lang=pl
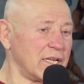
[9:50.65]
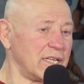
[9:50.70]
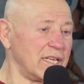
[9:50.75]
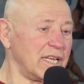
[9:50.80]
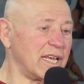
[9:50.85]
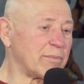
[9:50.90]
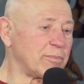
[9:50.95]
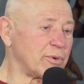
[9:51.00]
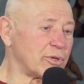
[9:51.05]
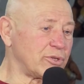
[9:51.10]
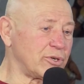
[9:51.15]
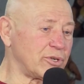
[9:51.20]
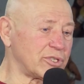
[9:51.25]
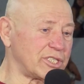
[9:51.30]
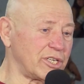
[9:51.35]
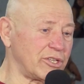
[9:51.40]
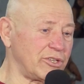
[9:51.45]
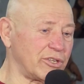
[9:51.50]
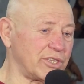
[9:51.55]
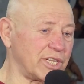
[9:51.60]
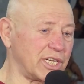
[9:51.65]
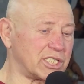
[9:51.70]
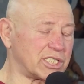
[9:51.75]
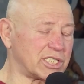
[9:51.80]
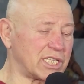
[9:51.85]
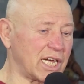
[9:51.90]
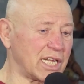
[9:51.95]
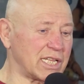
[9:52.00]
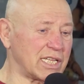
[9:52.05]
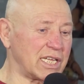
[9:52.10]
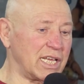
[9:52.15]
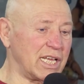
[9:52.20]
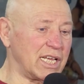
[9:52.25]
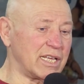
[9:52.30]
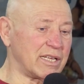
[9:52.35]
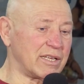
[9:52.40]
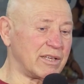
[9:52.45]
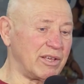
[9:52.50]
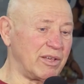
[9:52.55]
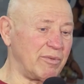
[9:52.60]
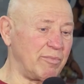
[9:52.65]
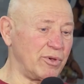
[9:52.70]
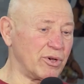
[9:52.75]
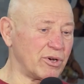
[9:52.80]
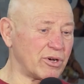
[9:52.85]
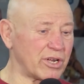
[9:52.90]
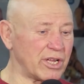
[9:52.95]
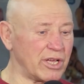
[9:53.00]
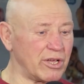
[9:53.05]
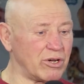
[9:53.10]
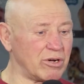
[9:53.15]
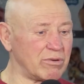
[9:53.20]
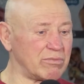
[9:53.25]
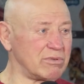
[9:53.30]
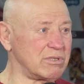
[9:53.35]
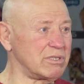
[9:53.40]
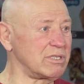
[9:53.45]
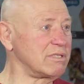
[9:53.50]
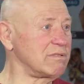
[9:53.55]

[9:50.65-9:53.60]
Ja podchodzę do tej sztangi i biorę ją,